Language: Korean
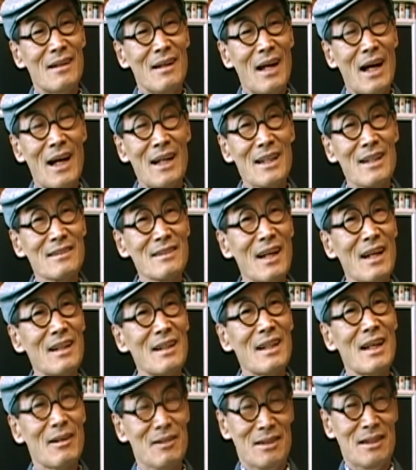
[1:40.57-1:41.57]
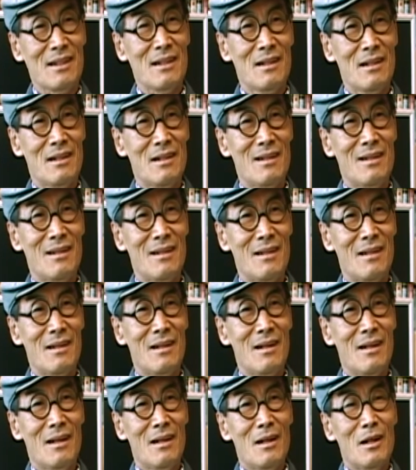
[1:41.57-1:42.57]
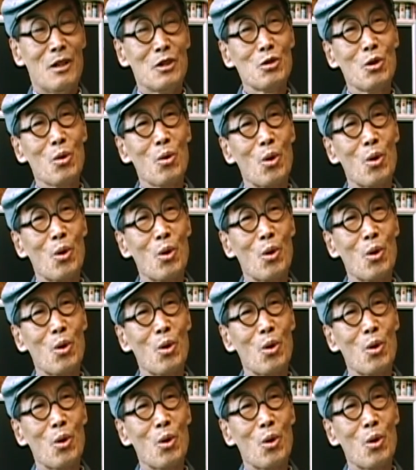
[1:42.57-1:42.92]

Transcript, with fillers: 알에서 알 나왔다. 또